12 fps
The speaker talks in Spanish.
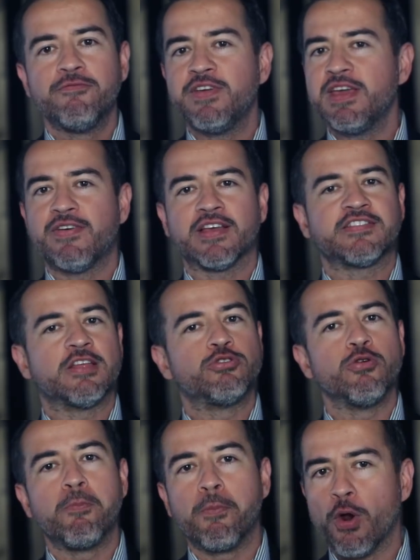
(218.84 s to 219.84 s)
vives en
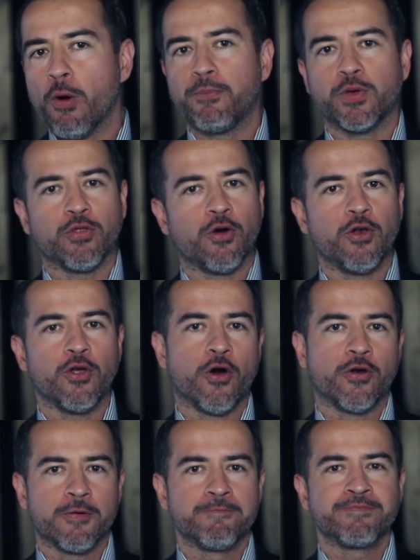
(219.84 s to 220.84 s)
tu propio
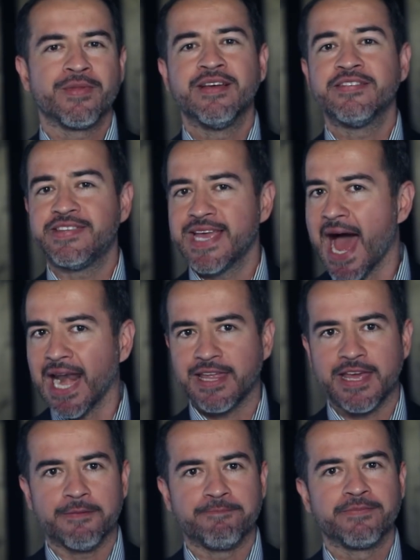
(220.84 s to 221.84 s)
dolor. Si
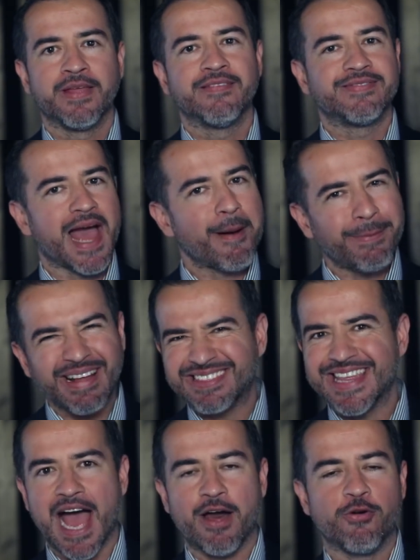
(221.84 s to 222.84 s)
alguien te ha
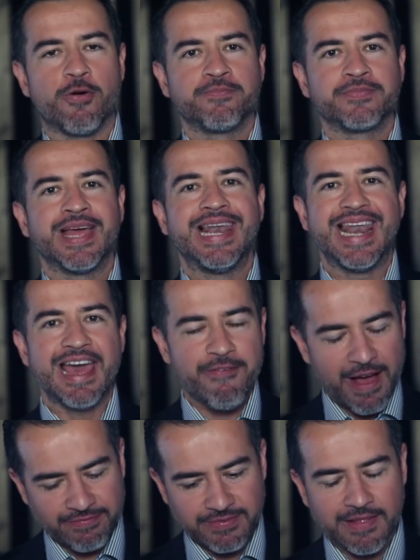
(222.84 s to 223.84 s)
pateado,
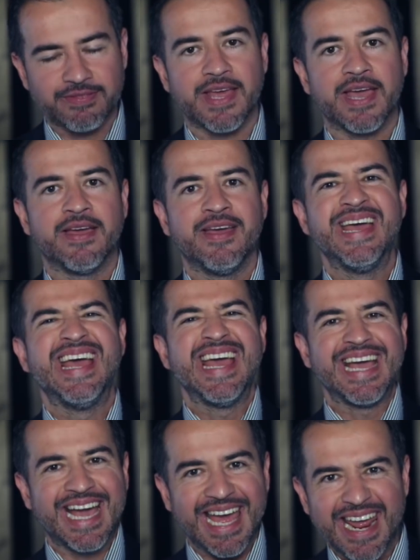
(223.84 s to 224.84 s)
levántate,
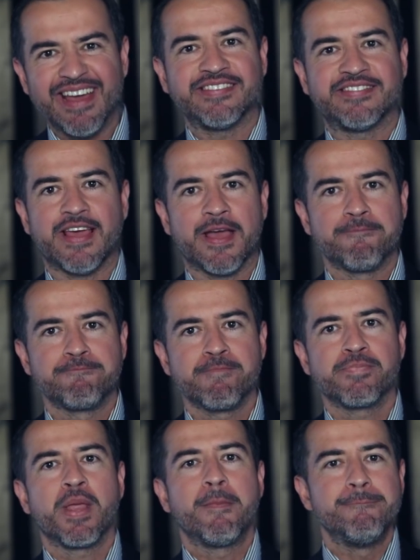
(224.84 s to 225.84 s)
crece
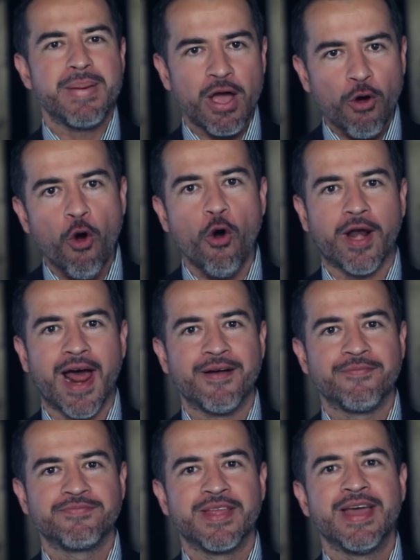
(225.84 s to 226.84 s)
mejora,
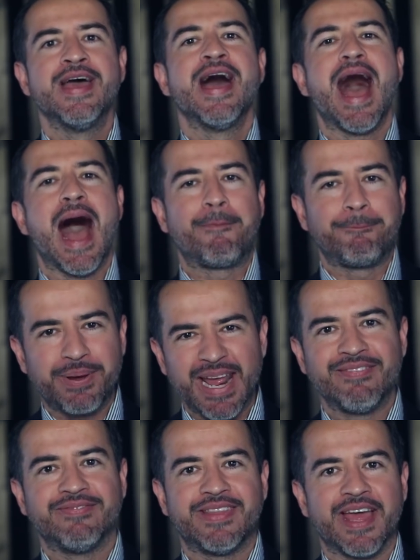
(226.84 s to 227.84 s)

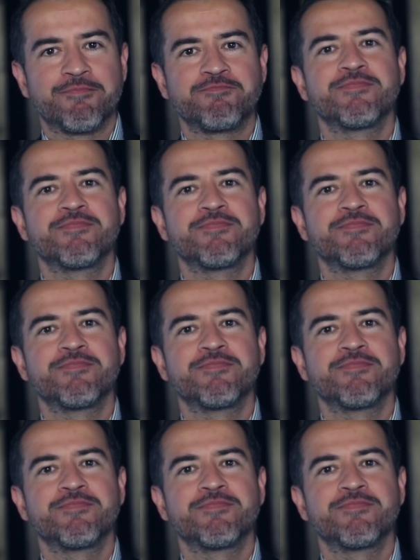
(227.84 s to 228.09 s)
aprende,